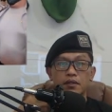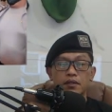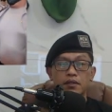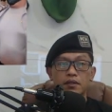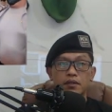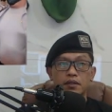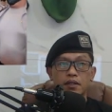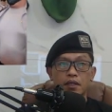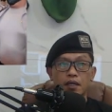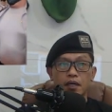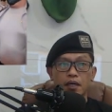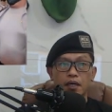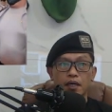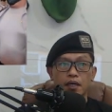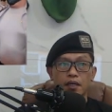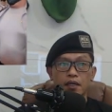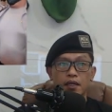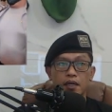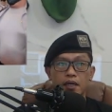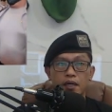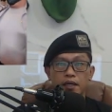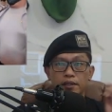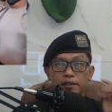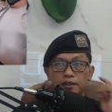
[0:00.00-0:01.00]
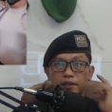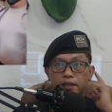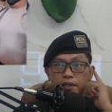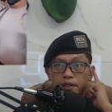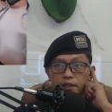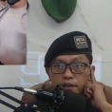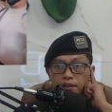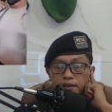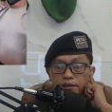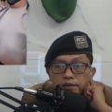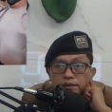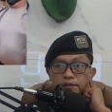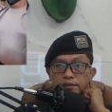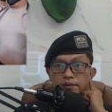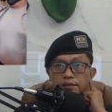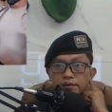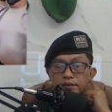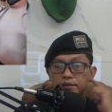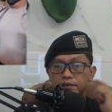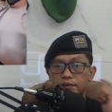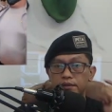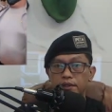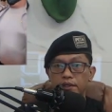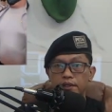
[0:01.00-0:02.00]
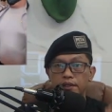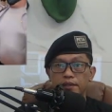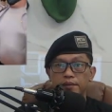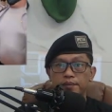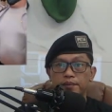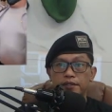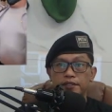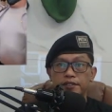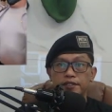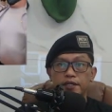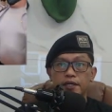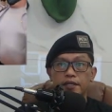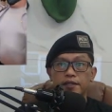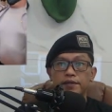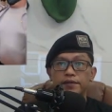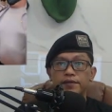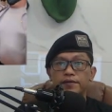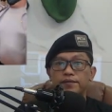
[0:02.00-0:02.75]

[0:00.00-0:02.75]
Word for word: ya adanya yang dipecat.